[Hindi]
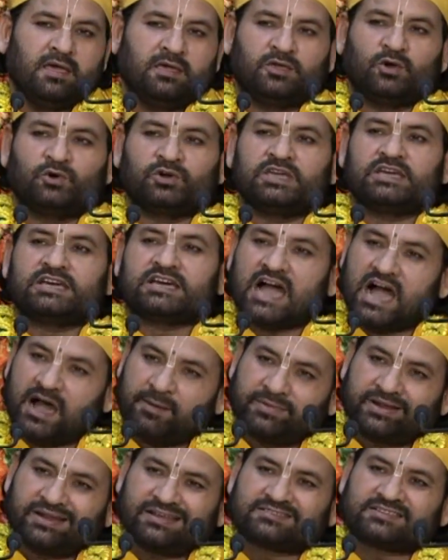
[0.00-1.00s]
क्योंकि
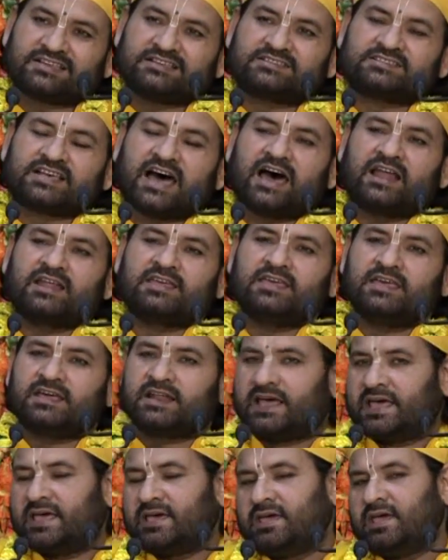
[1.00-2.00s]
कामना संसार की
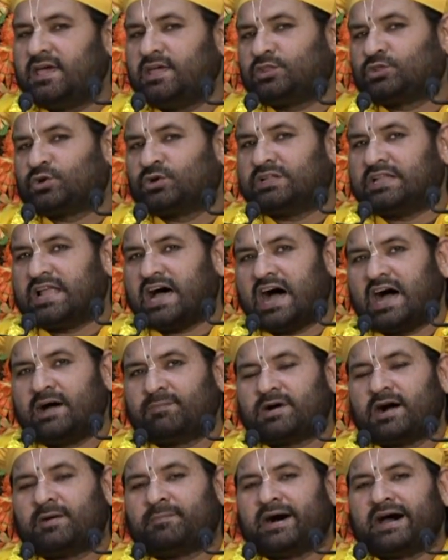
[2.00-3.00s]
रहेगी तो
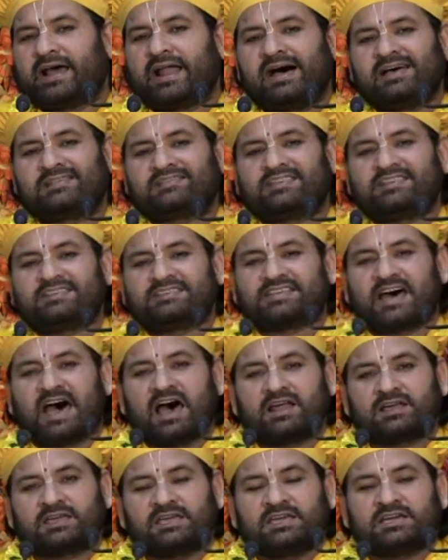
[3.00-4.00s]
नाम हमारा
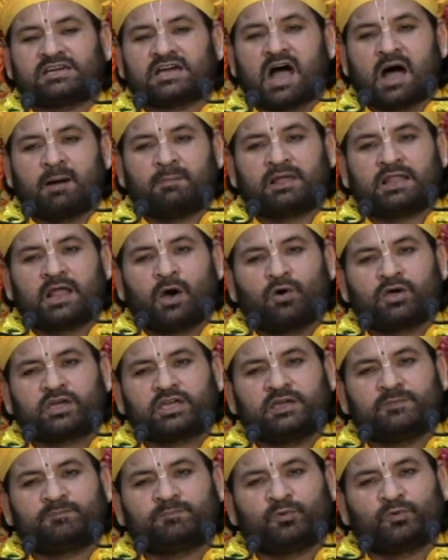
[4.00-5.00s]
संसार की कामनाओं
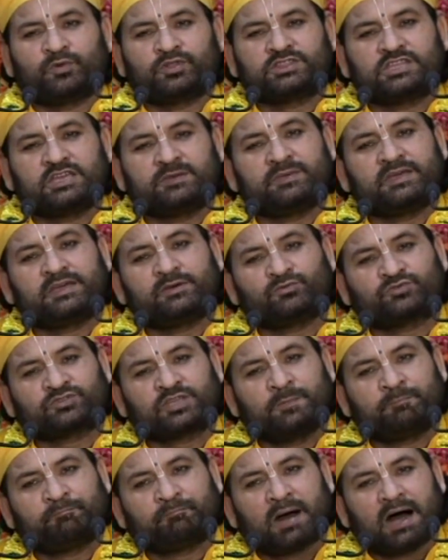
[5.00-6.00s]
की पूर्ति में
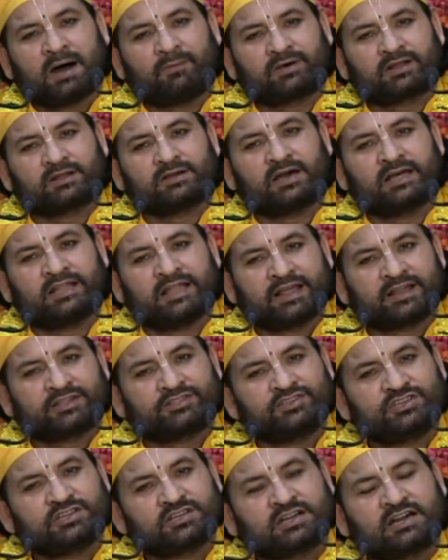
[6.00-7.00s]
उसकी पावर
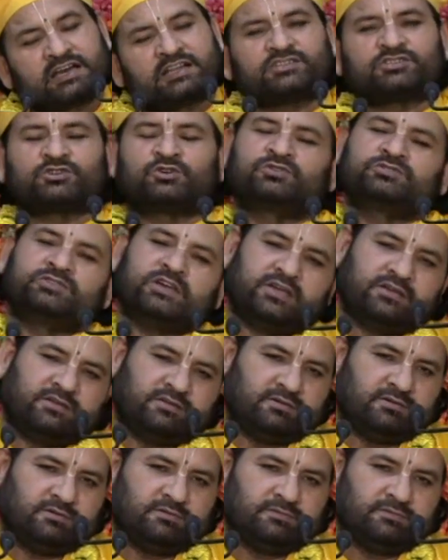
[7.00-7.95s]
एनर्जी खर्च हो जाएगी